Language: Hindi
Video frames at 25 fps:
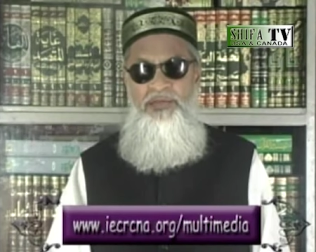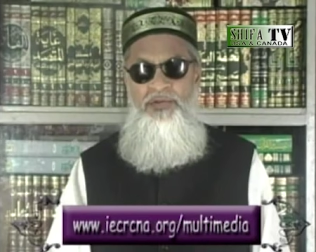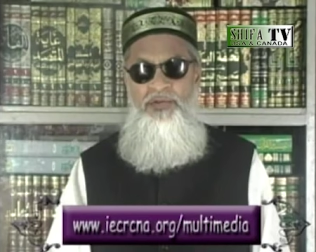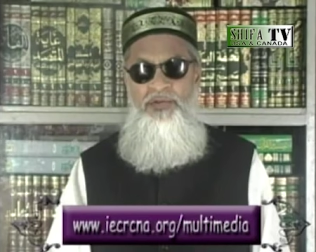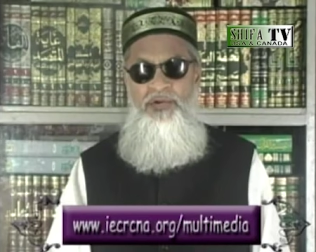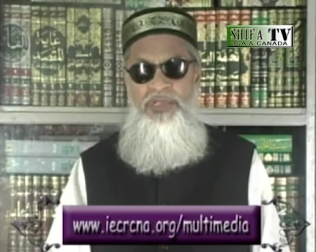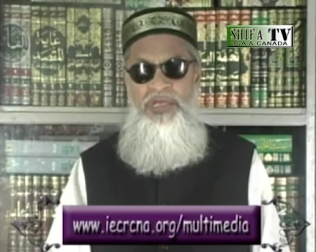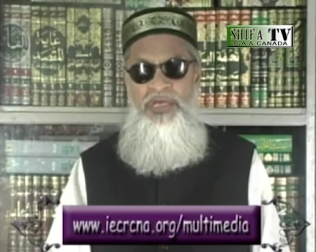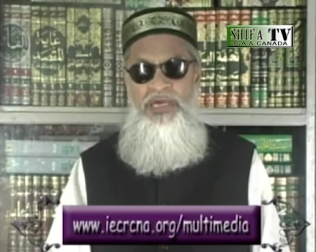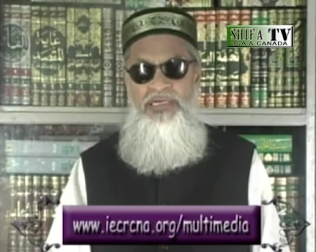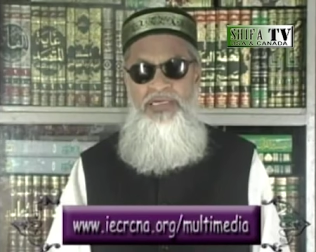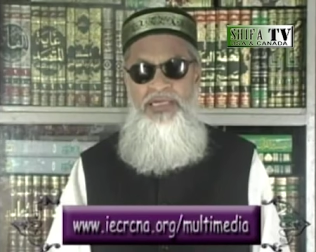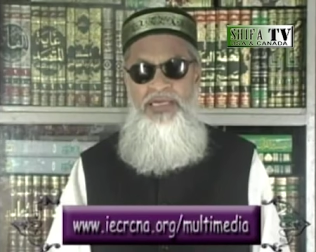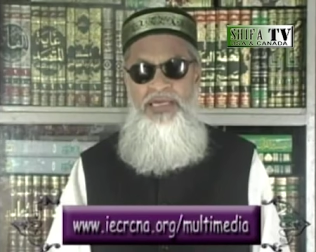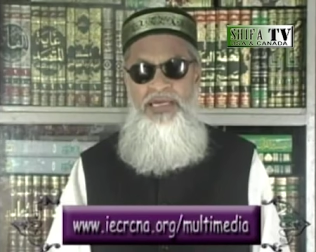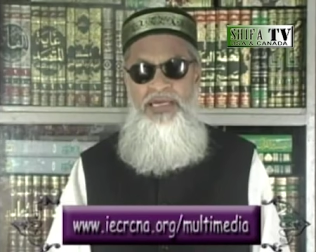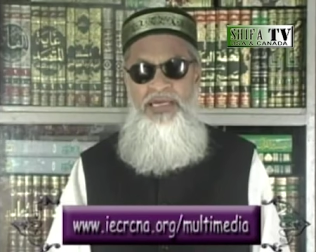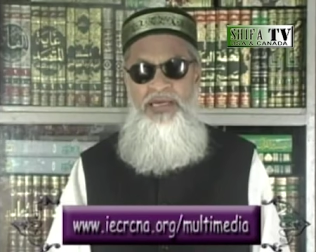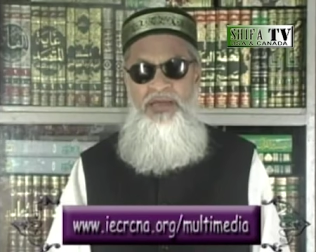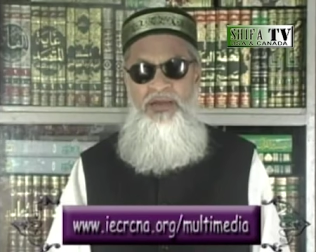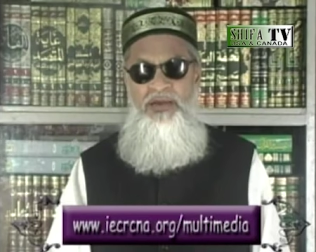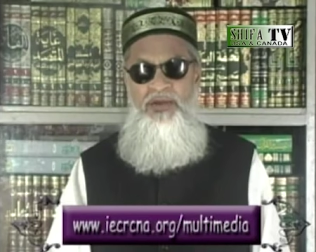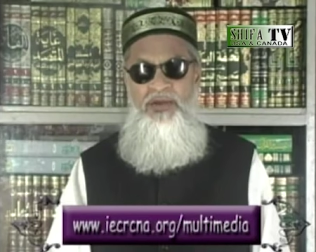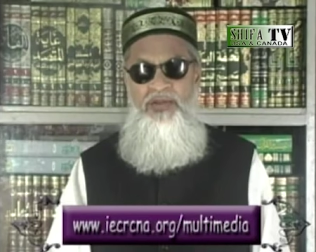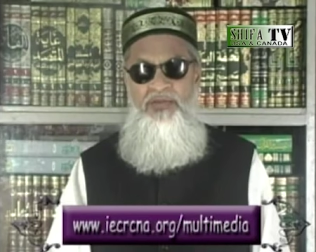दुनिया से
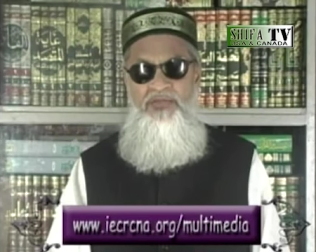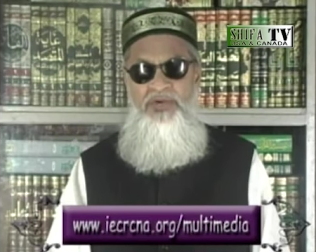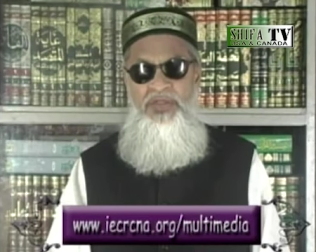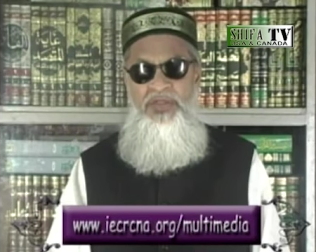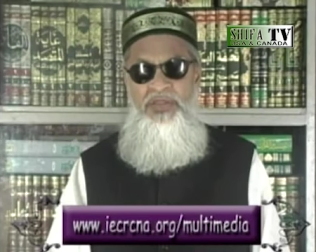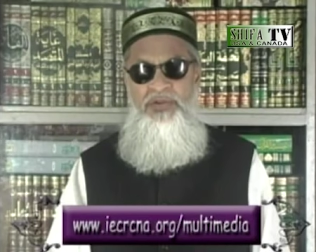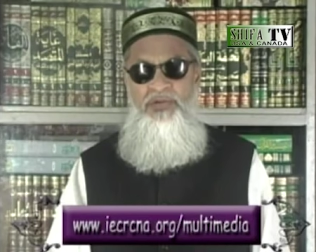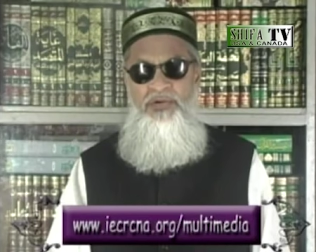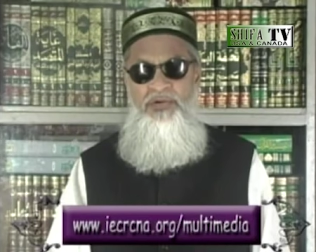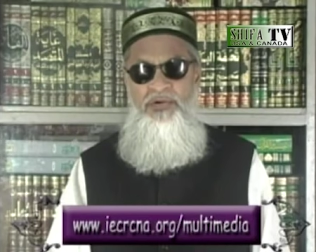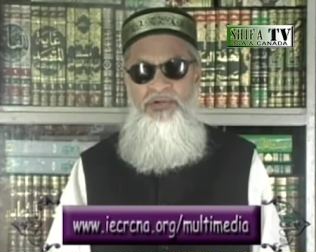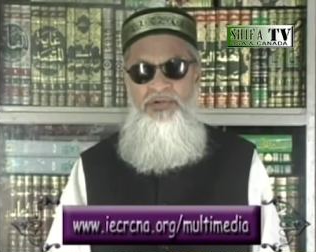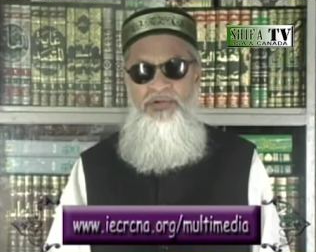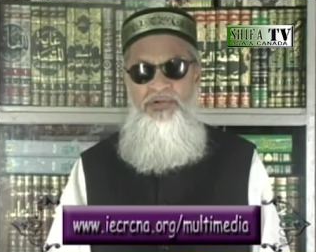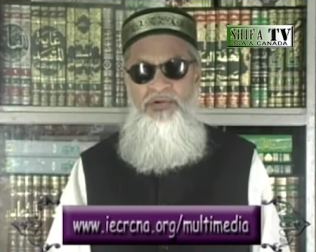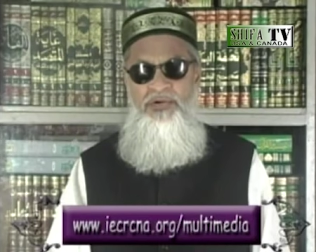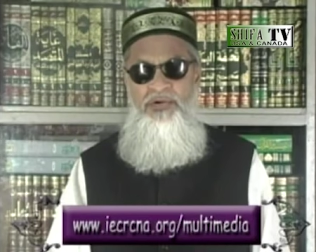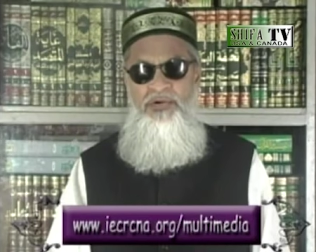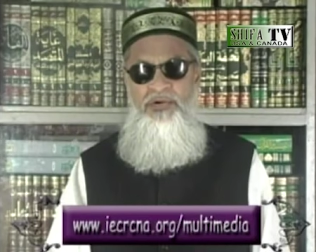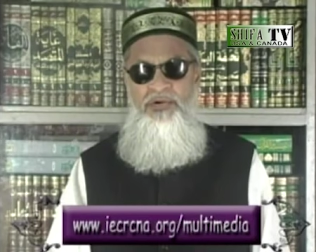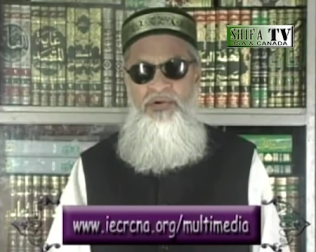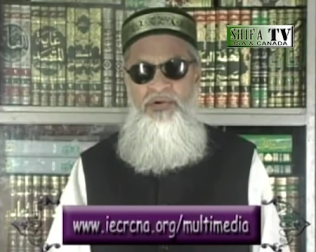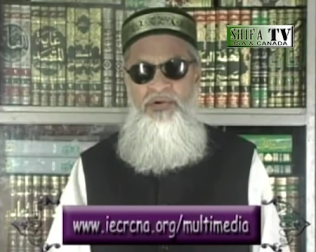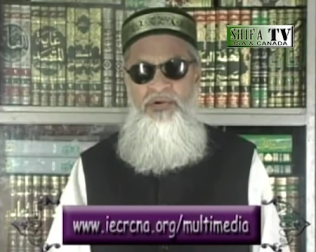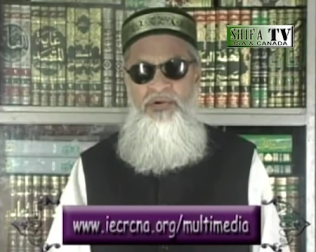लुत्फानंदोज
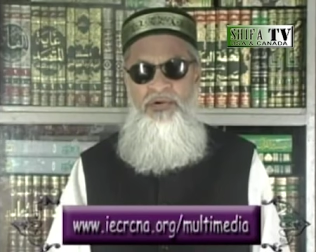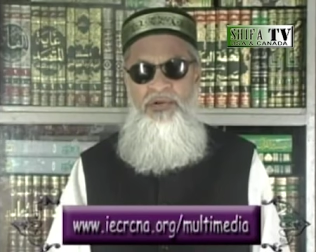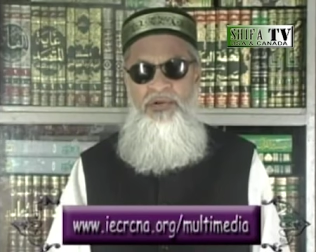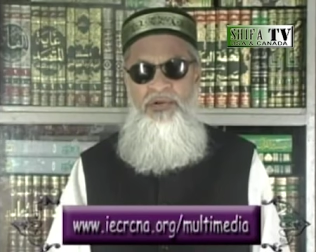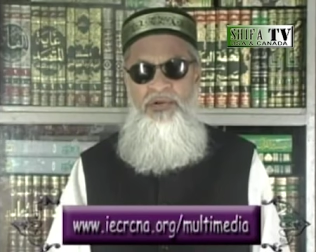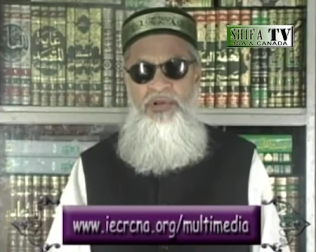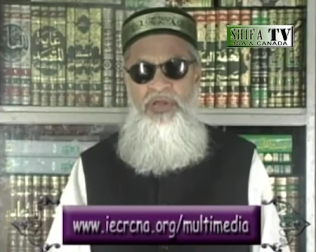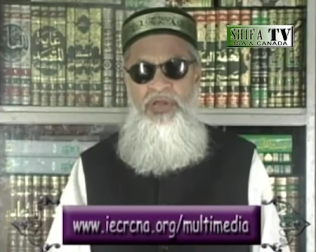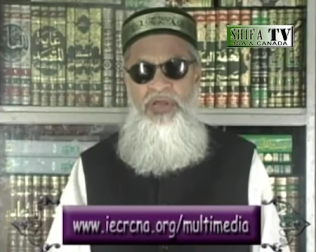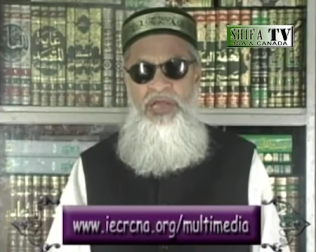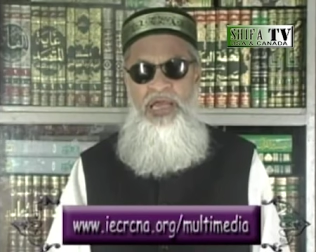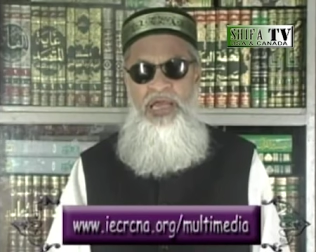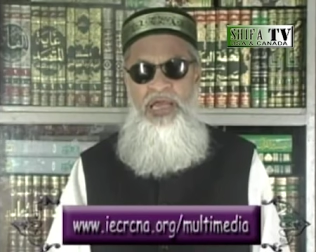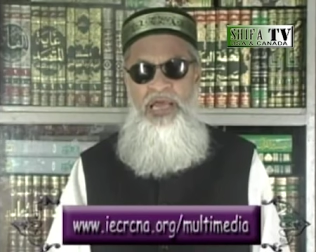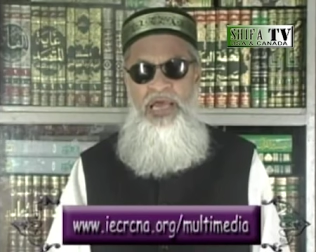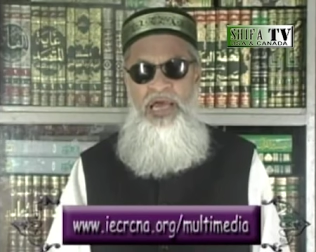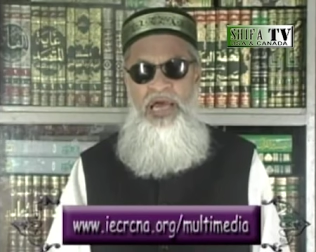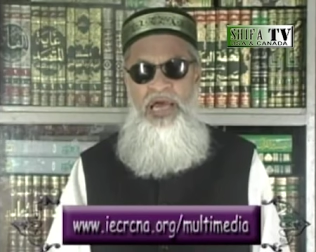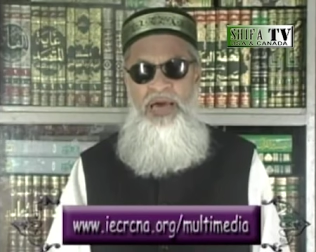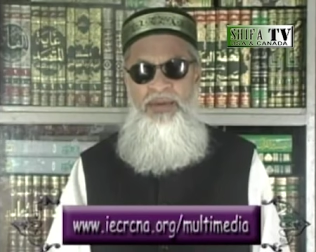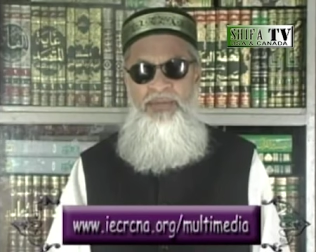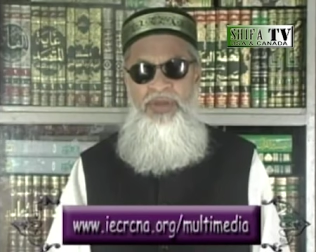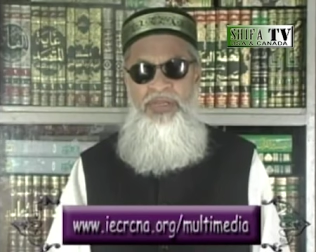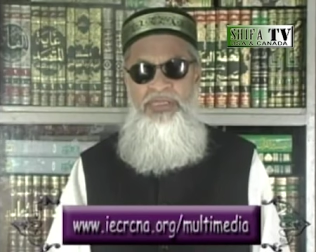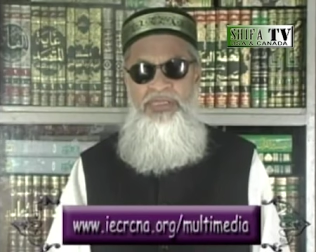हों
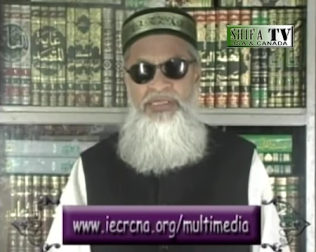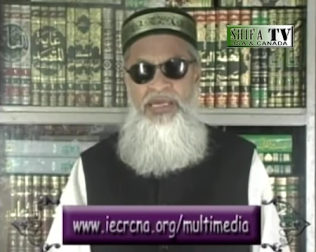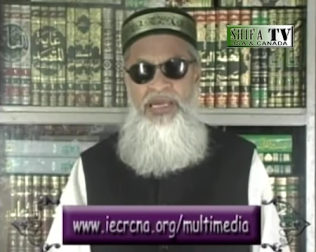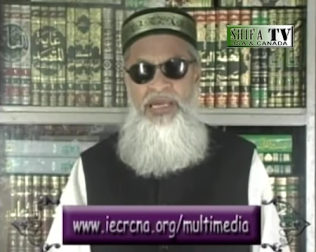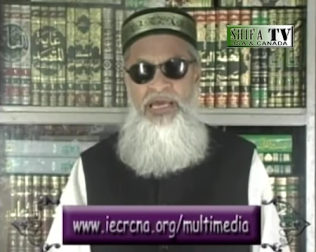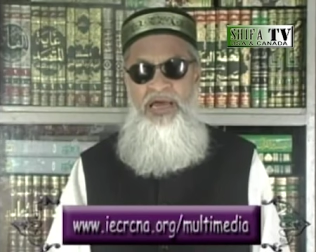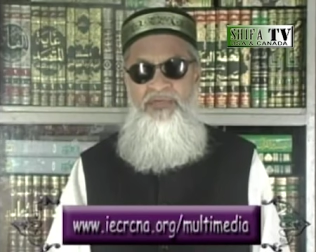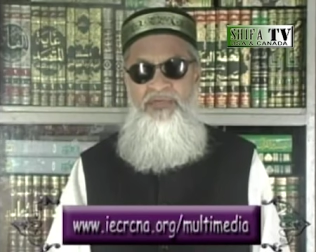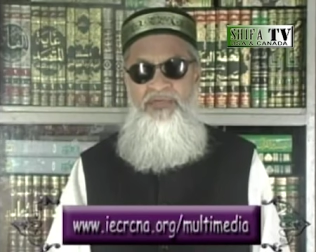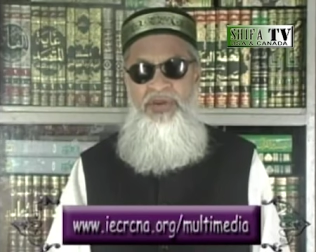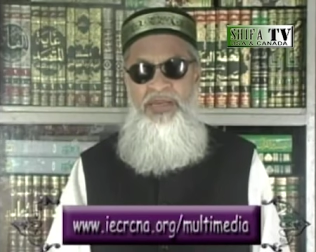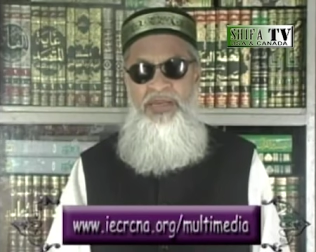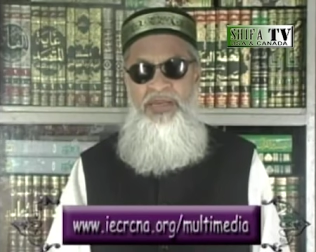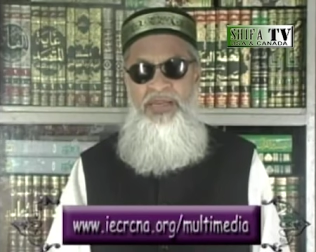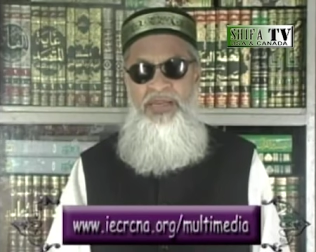अमल से गाफिल